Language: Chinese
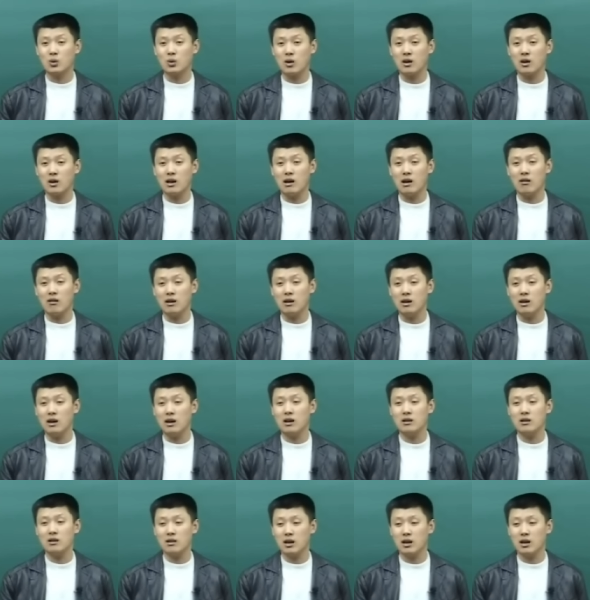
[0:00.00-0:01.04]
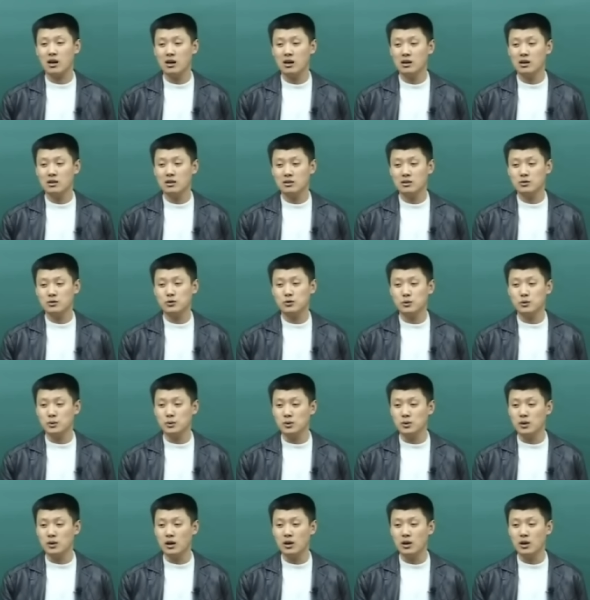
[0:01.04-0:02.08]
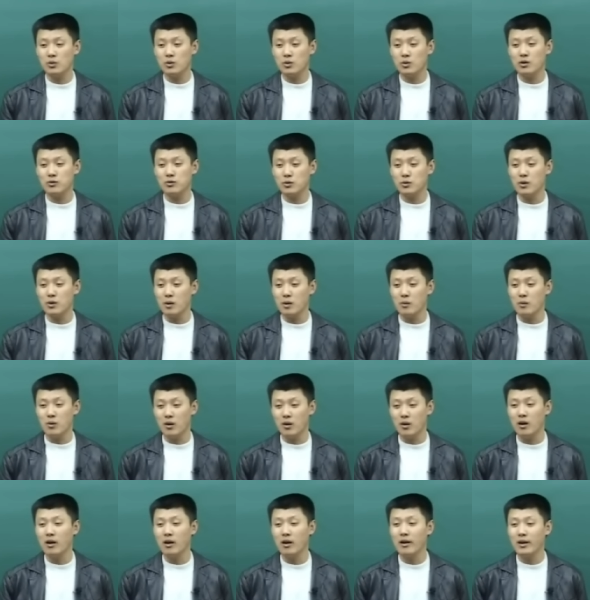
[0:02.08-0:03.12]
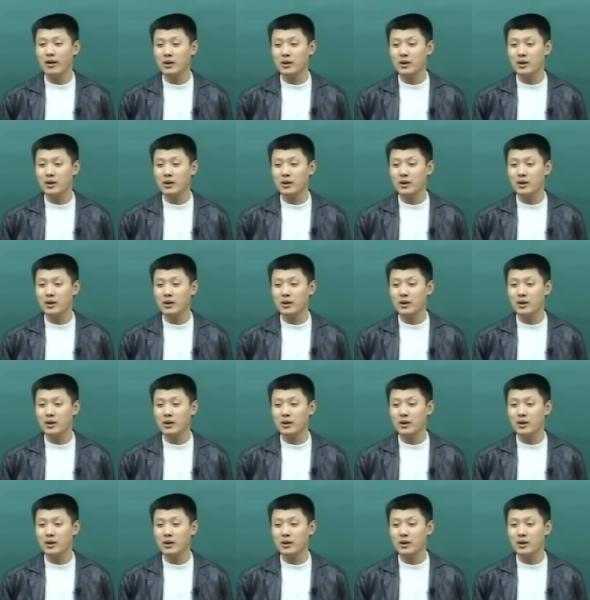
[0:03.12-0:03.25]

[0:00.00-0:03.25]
多少个老人啊？是吧？父母、岳父、岳母。